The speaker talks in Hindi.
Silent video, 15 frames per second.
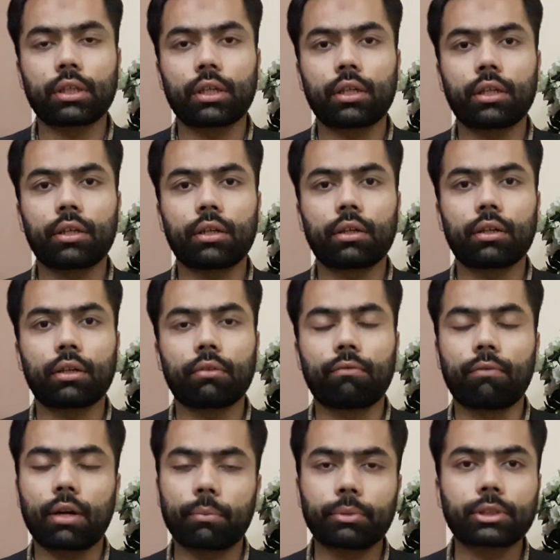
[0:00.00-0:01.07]
से
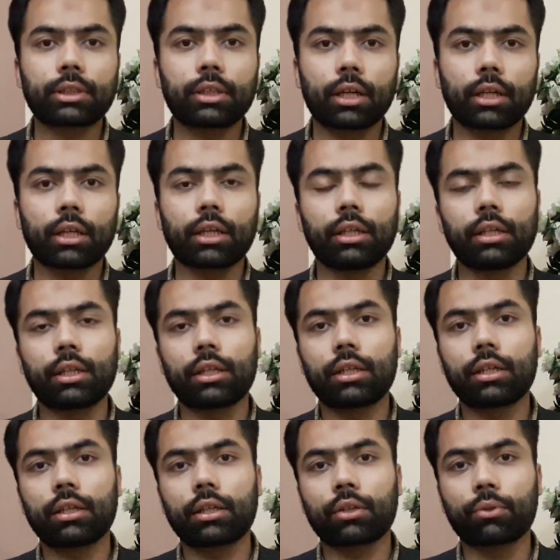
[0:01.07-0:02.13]
वापस लाने के लिए
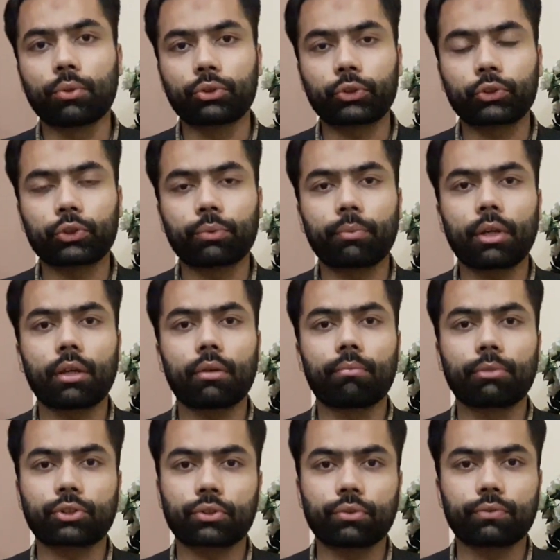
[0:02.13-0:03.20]
कोशिशों में
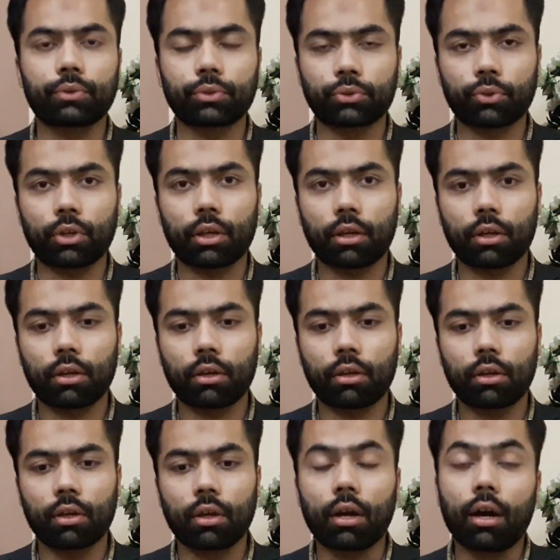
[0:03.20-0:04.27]
मसरूफ़ हो चुके हैं
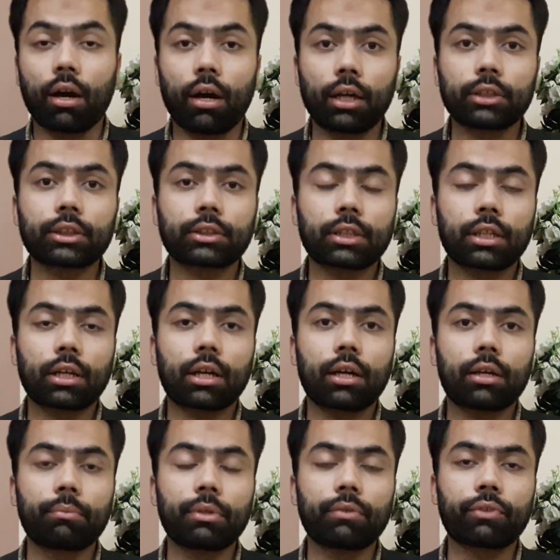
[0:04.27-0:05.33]
आयशा सना का
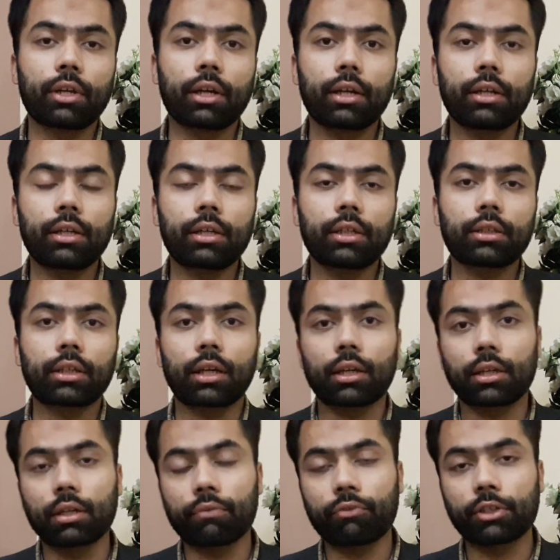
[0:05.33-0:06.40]
अभी फ़िलहाल थाना
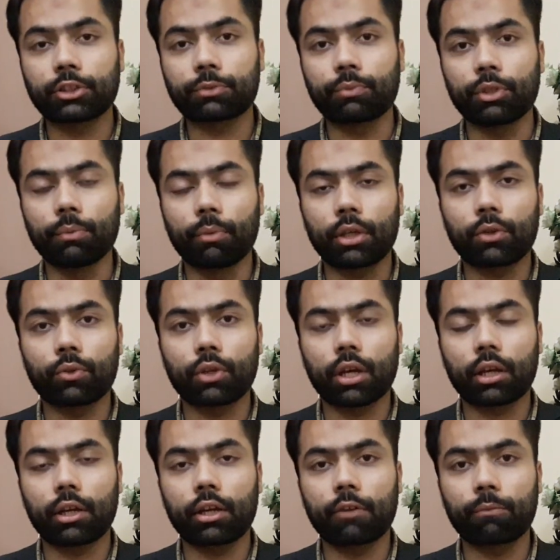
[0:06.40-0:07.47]
डिफेंस बी में ही उनके
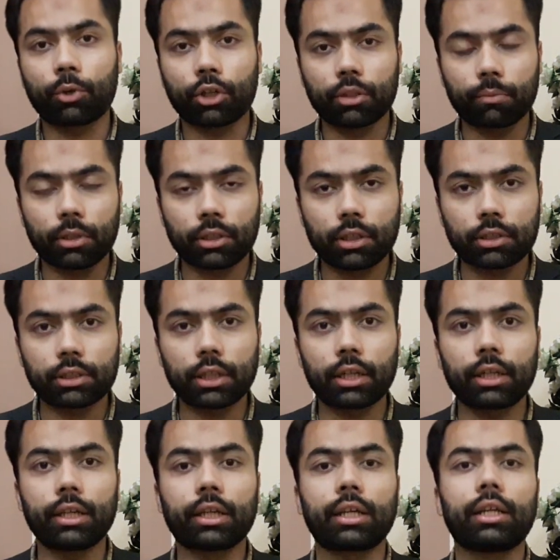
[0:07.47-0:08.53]
ख़िलाफ़ मुकदमा दर्ज है
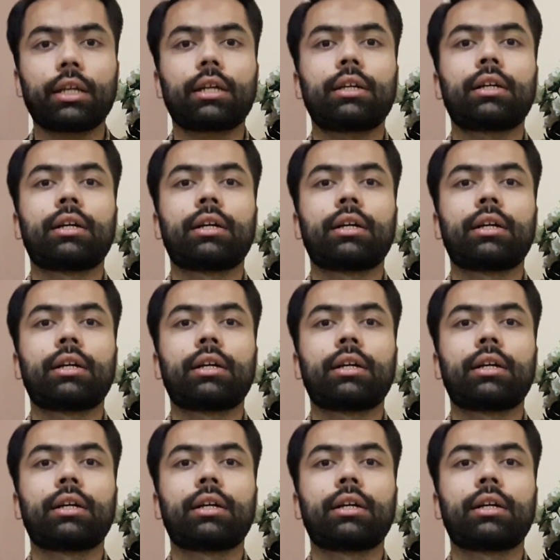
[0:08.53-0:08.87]
लेकिन